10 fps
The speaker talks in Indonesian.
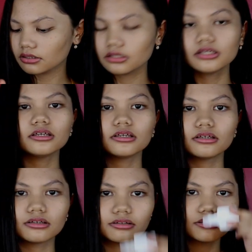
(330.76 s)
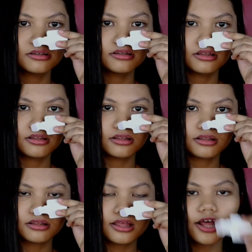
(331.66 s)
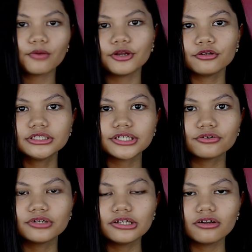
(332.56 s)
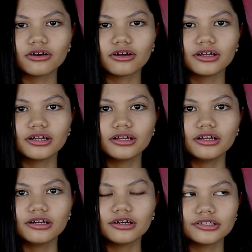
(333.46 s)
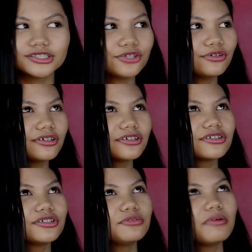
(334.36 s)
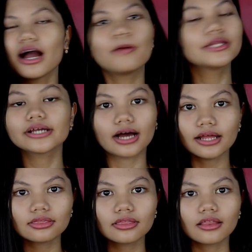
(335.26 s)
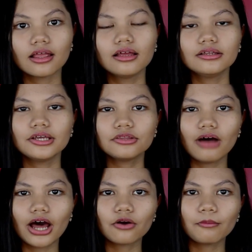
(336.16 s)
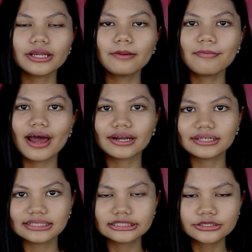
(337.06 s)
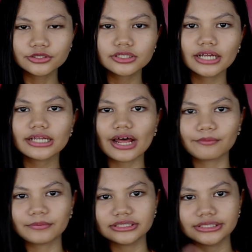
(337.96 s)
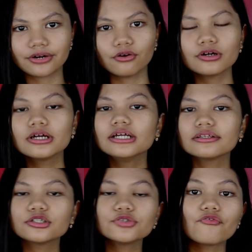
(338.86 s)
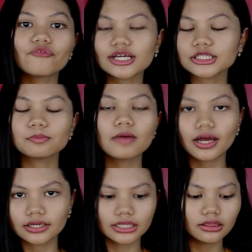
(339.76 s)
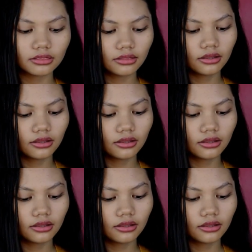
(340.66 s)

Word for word: ih aromanya tuh jeruk gitu loh jeruk cuma nggak menyengat dia tuh aromanya manis terus ada aroma jeruk terus fresh banget